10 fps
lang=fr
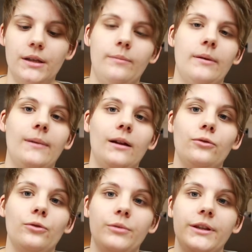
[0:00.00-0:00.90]
il y a pas
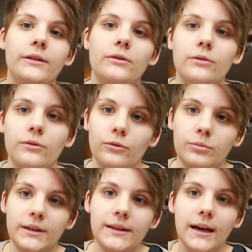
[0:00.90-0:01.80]
mal de petites, euh, de
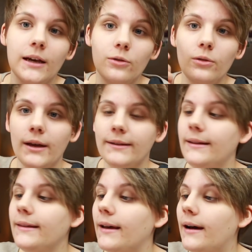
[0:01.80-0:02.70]
petites craquelures,
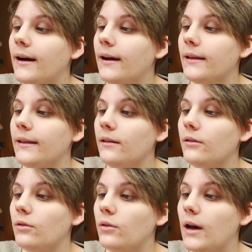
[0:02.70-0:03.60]
etc. Et
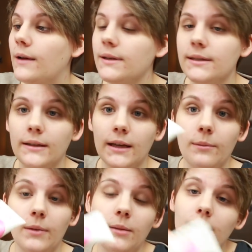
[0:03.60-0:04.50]
euh, avec cette
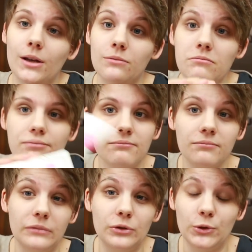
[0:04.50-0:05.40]
crème-là, bah,
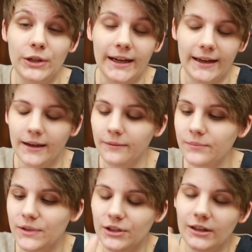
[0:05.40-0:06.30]
je n'ai rien.
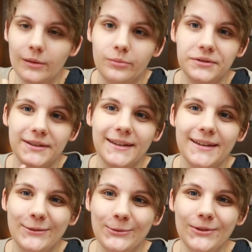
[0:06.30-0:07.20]
J'ai la peau très
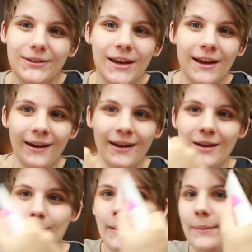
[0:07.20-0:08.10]
très douce.
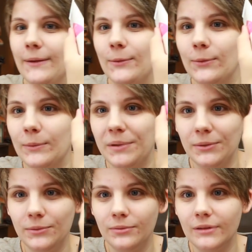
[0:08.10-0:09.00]
Mes mains ne sont pas
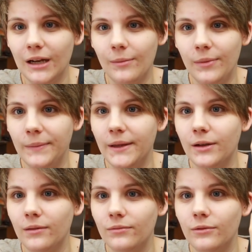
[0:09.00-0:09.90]
du tout abîmées,
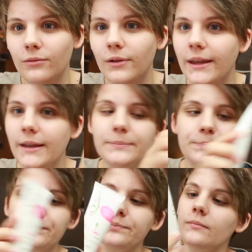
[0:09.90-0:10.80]
comme vous le voyez.
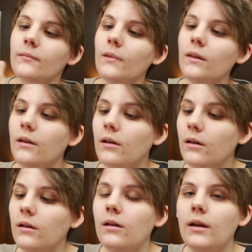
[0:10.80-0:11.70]

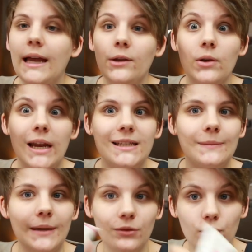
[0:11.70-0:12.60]
Euh, elle ne laisse
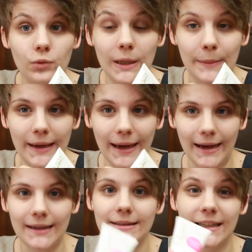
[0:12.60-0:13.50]
pas du tout les mains
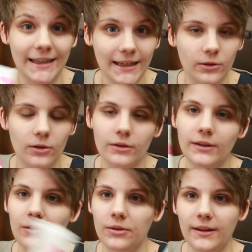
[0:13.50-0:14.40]
grasses ni
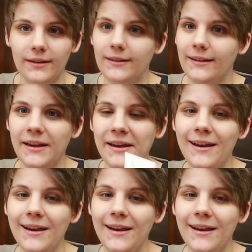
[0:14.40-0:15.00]
collantes. Alors ça, c'était